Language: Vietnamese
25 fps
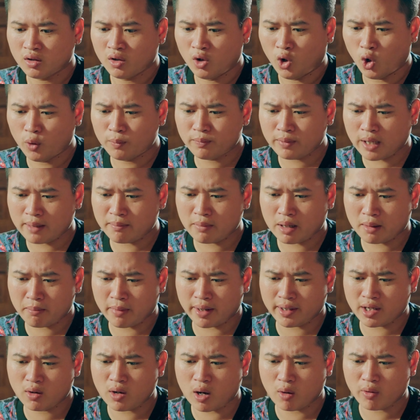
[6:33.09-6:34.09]
Hôm nay mà
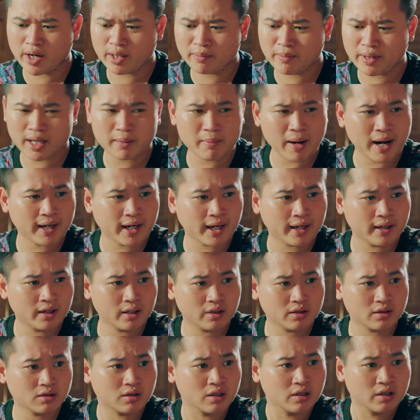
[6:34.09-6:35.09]
mày không học hết mấy cái bài này
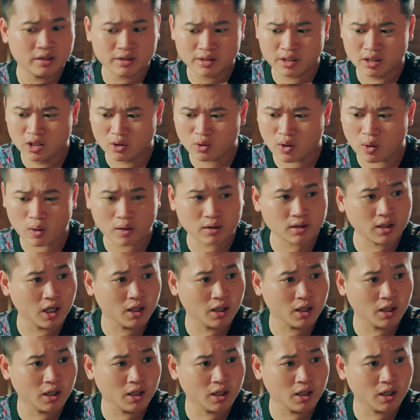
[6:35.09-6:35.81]
á, Thì đừng có ăn